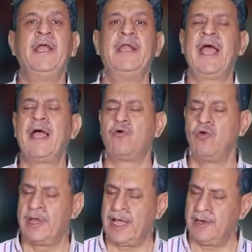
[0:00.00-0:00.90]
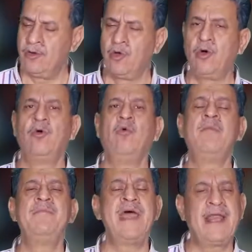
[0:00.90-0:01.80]
اللي حكون قلنا عنه
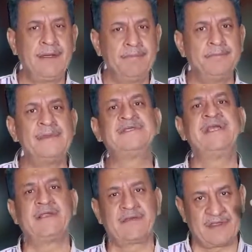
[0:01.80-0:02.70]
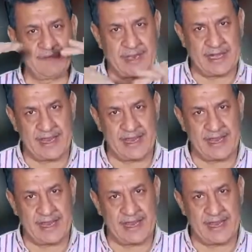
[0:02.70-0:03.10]
وامبارح بتزيد الطين